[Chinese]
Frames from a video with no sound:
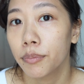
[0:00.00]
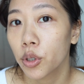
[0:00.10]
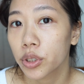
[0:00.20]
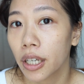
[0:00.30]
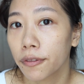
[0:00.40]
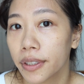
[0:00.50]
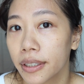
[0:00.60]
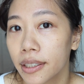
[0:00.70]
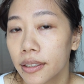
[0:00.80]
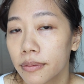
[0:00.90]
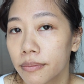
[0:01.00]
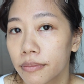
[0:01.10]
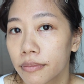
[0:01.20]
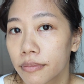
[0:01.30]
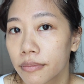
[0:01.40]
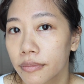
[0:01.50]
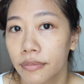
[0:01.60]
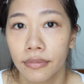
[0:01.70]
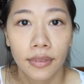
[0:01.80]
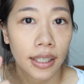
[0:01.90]
没有上粉底，
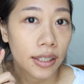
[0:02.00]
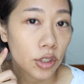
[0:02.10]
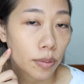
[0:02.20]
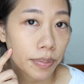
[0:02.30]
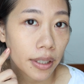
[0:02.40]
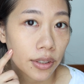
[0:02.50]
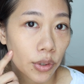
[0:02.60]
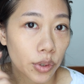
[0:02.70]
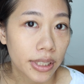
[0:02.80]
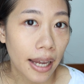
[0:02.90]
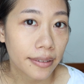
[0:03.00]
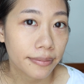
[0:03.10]
这边有上。